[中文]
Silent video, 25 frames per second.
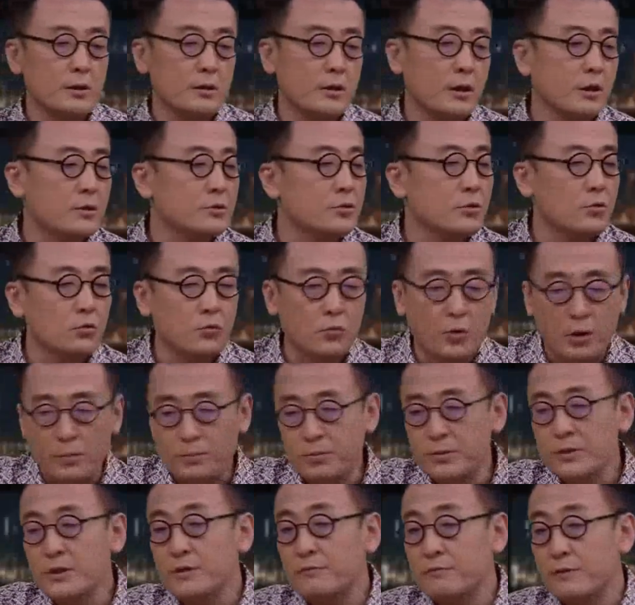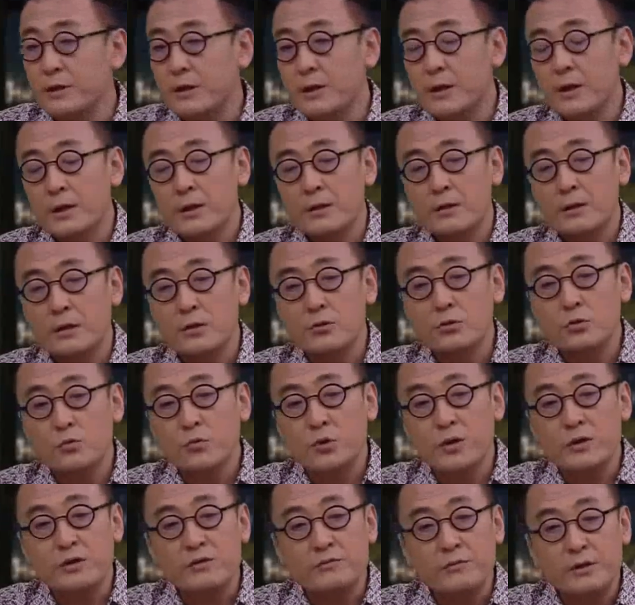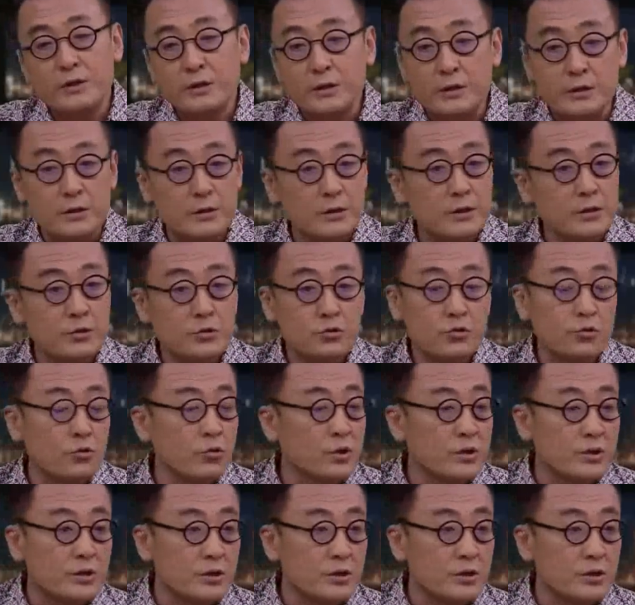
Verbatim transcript: 他说我不认为，他说我认为你你如